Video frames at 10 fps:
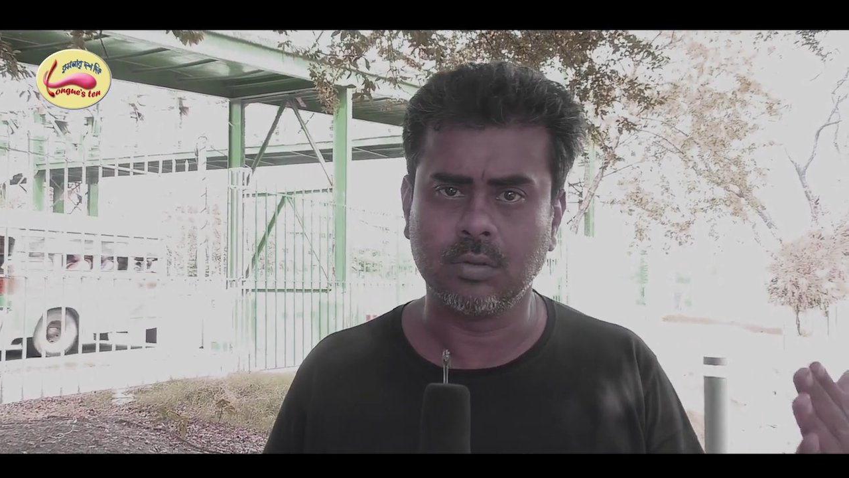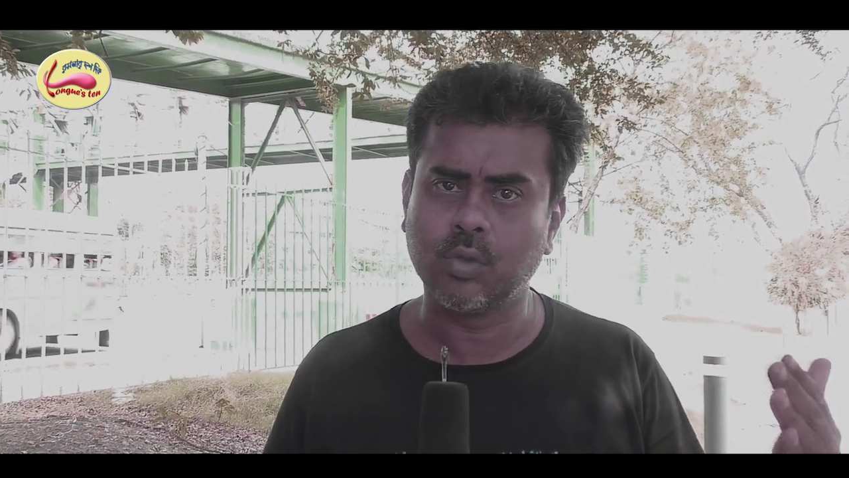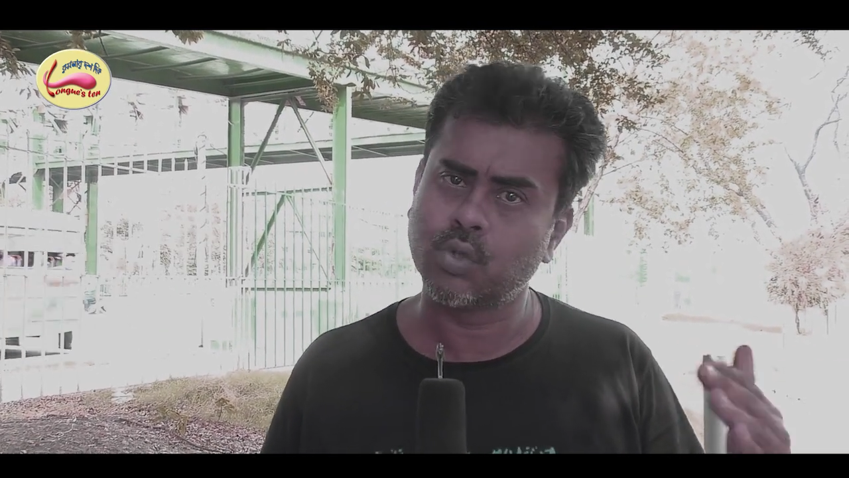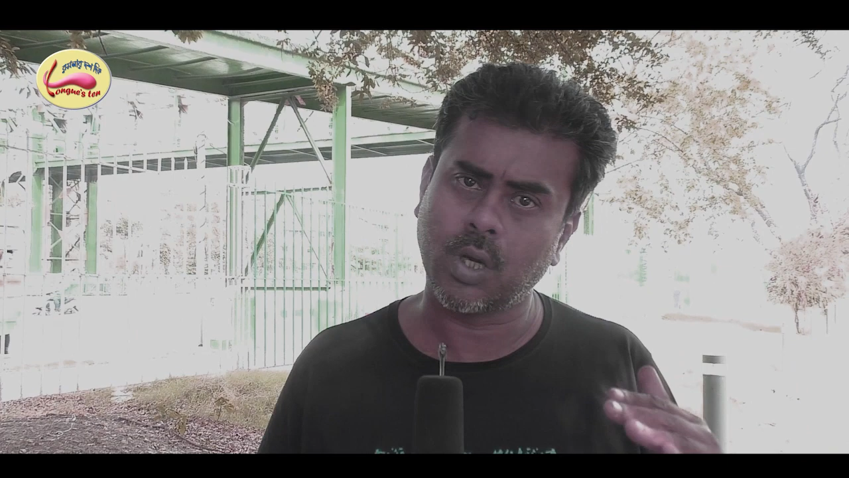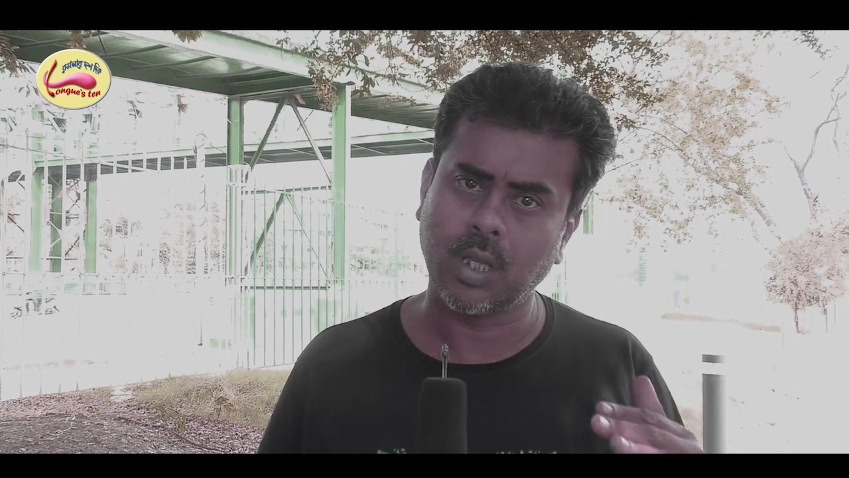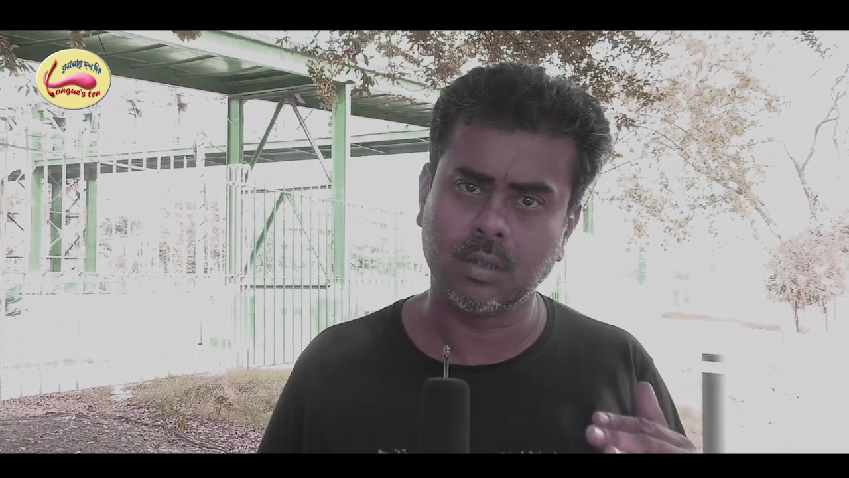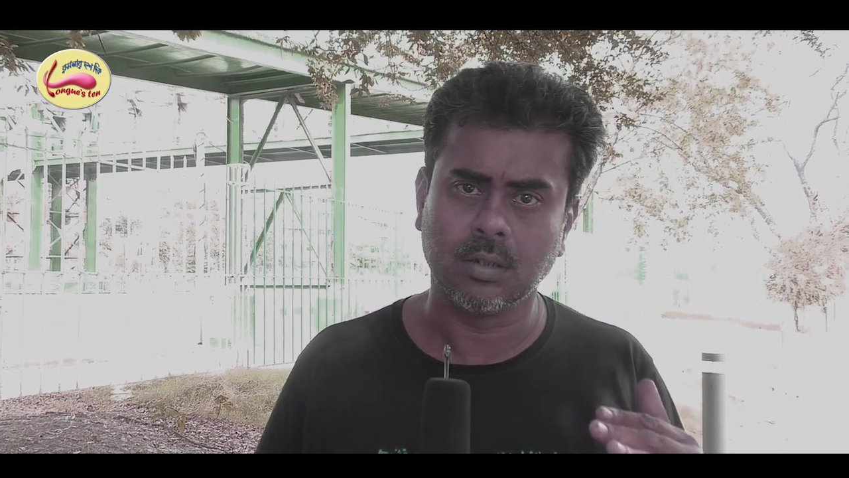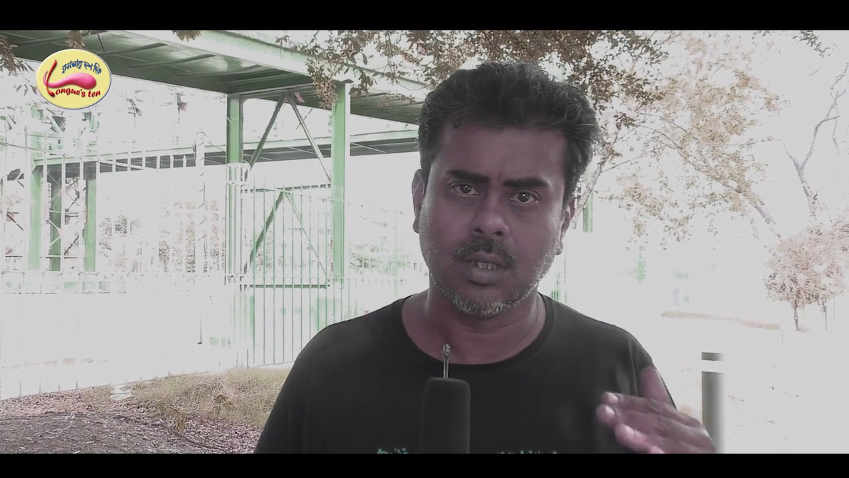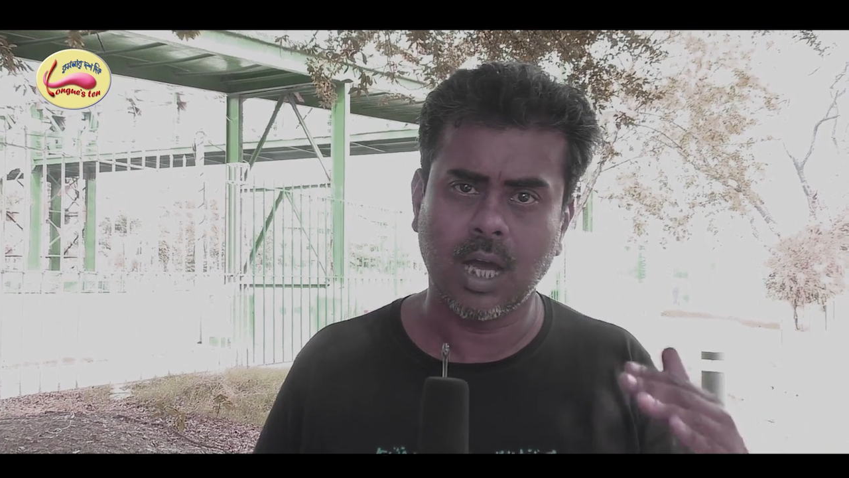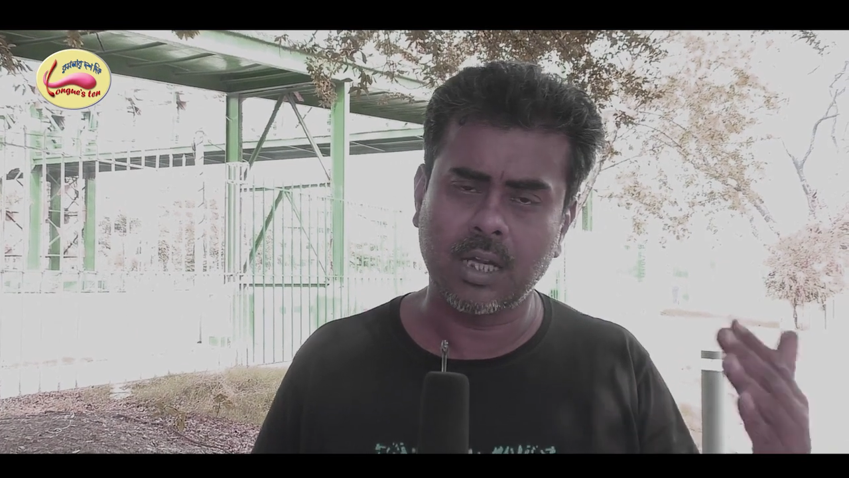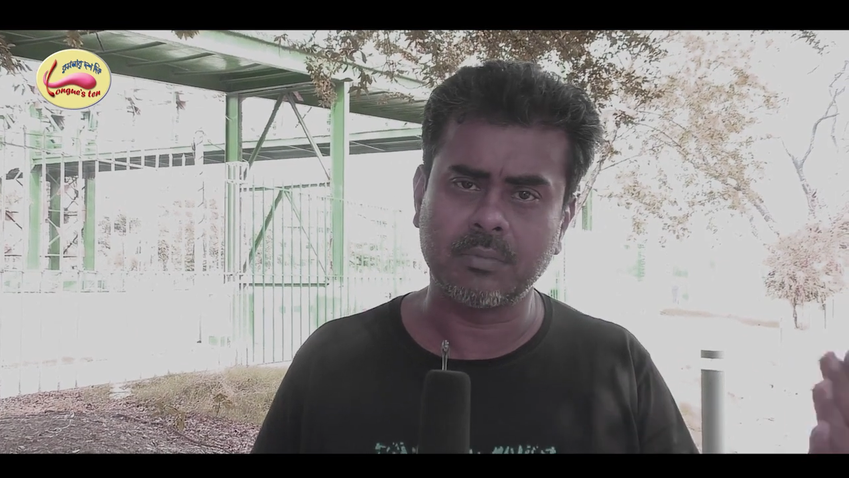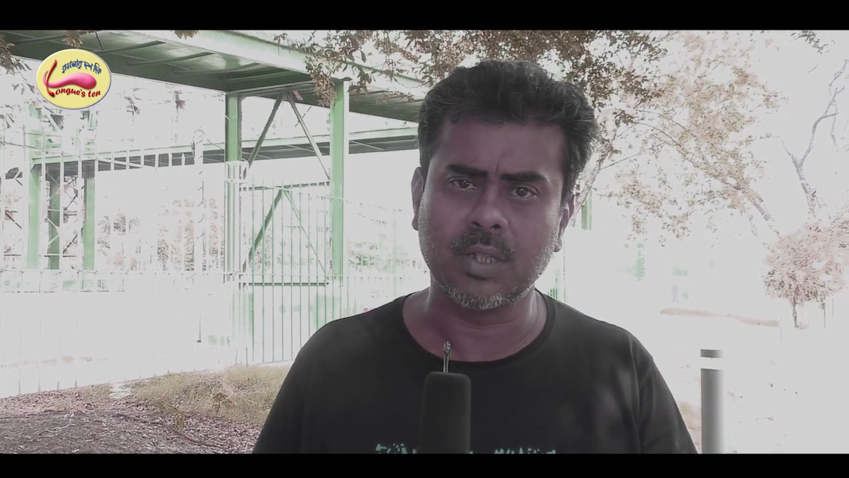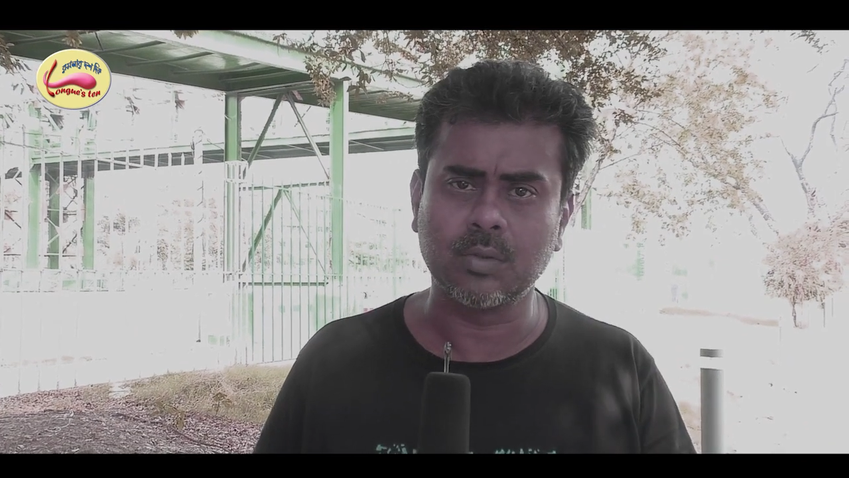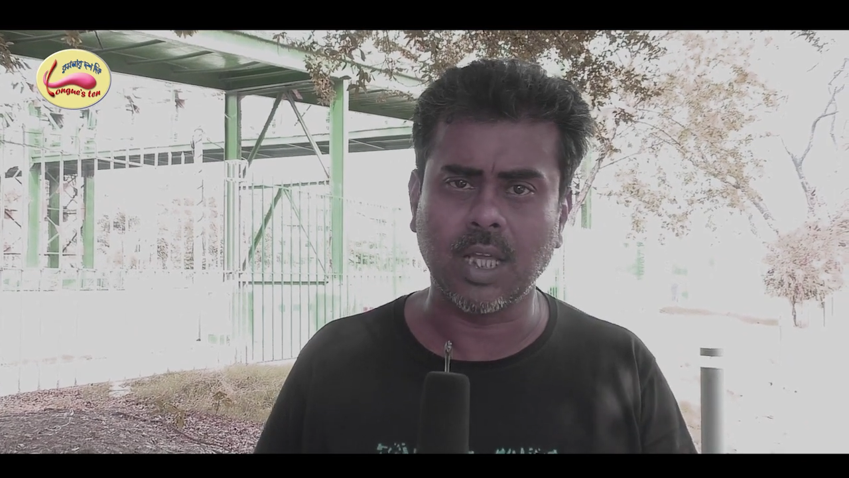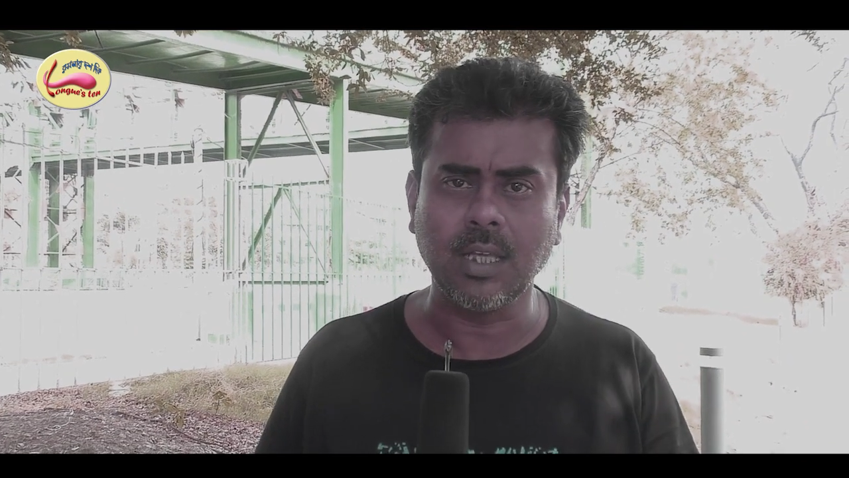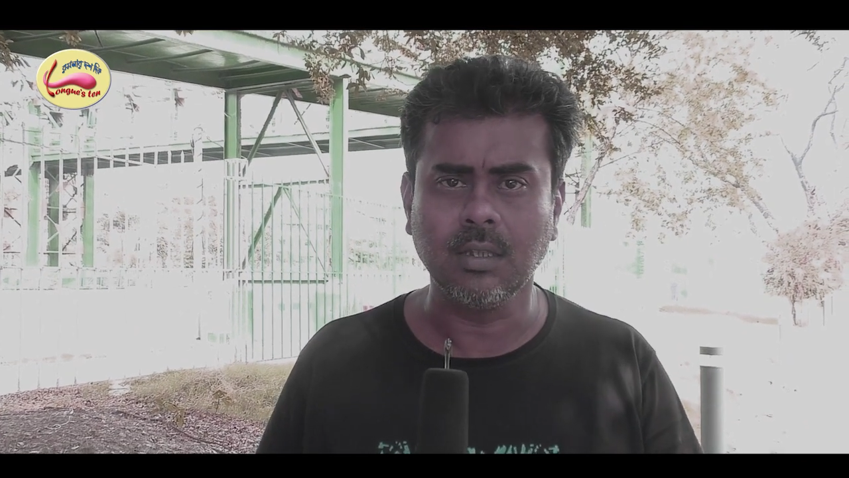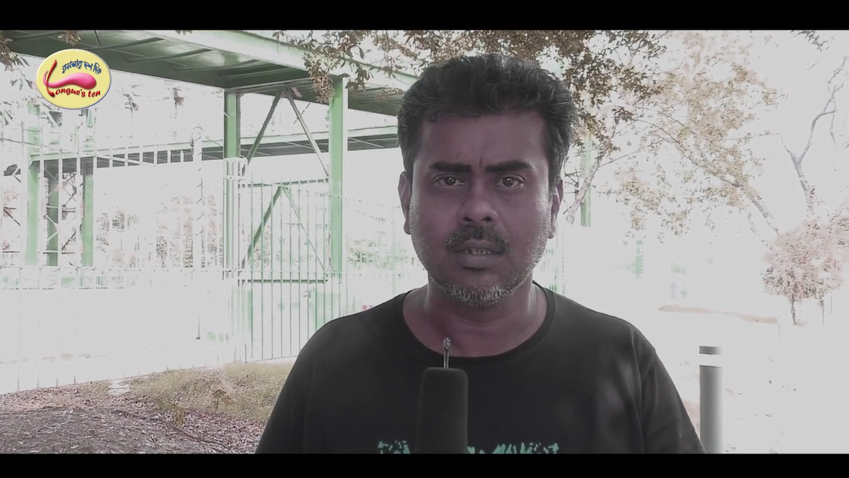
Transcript: দুজনেই আরমানও তাই